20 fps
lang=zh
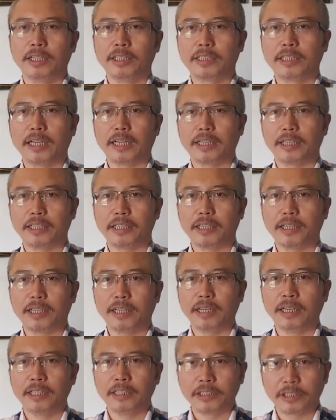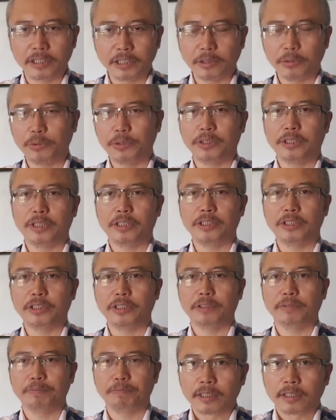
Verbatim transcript: 这样的一个社运人士。